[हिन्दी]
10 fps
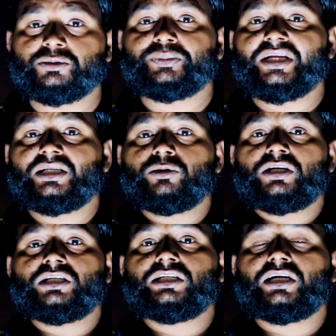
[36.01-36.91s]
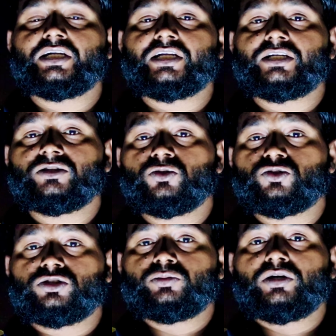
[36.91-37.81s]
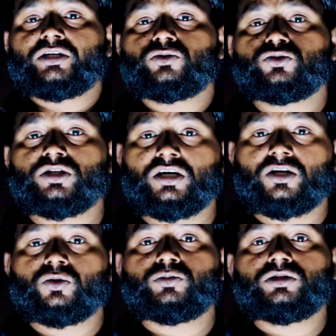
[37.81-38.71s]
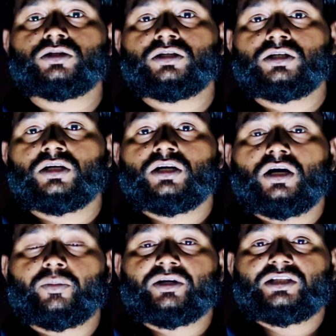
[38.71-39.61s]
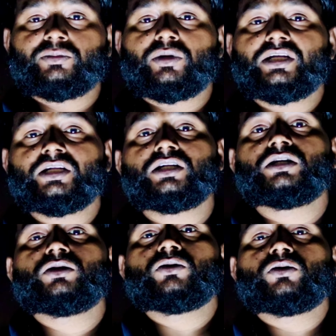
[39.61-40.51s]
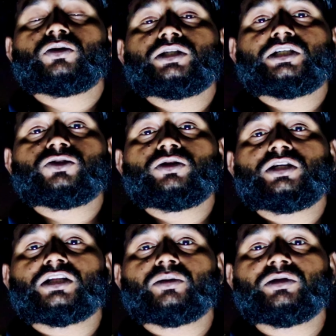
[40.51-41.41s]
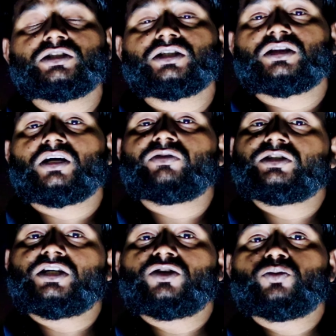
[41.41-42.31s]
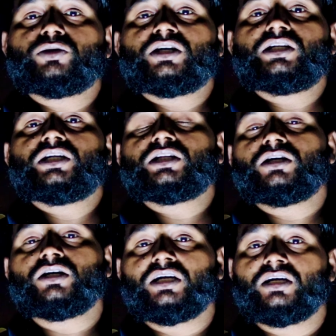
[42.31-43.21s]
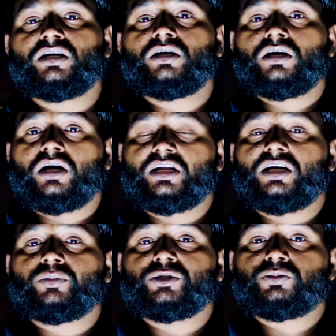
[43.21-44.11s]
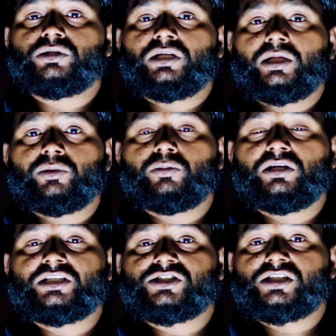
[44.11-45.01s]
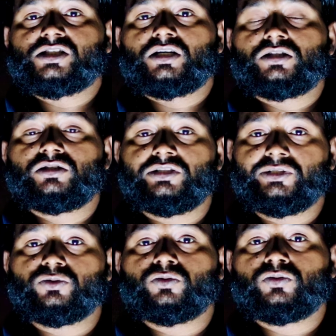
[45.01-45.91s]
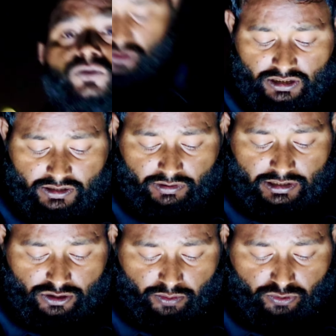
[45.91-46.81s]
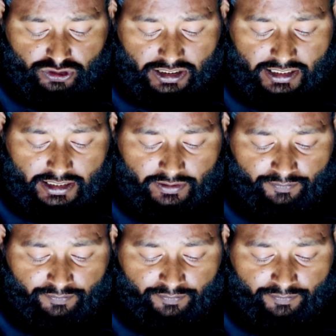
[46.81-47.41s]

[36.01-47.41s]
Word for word: भी पहली बार ही लिया है कैनन सौ डी मार्क टू चला रहा हूँ मैं अमरदीप भाई और ये जो लिया था मैंने सत्तावन हज़ार रुपये का लिया था अठारह पचपन एम एम लेंस के साथ न्यू दूसरा सवाल जो पूछा है